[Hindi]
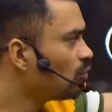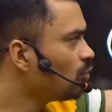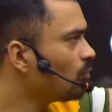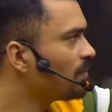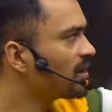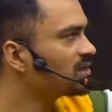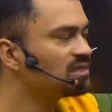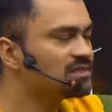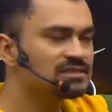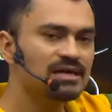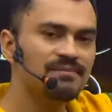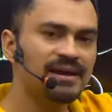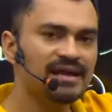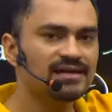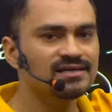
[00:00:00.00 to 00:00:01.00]
ऊपर नीचे
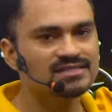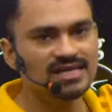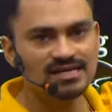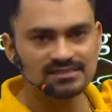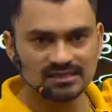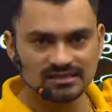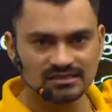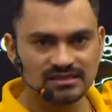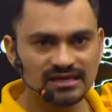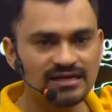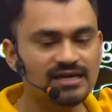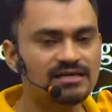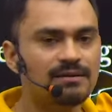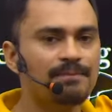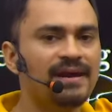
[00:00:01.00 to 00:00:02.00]
मेरिट जा सकती है
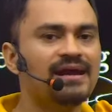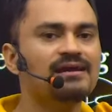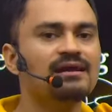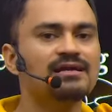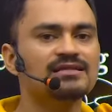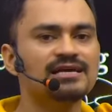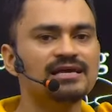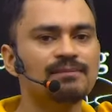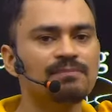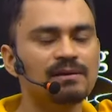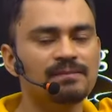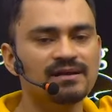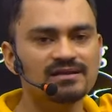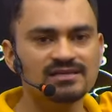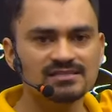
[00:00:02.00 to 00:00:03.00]
ना डिपेंड करता है कि
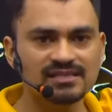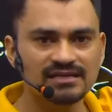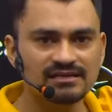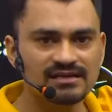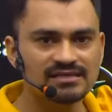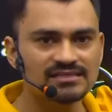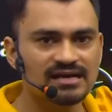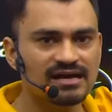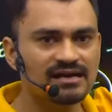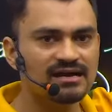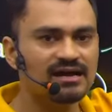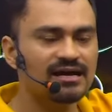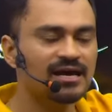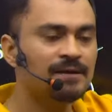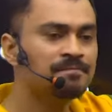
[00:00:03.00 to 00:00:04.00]
पेपर किस तरीके से आ
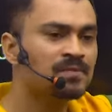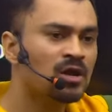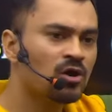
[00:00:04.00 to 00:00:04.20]
रहा है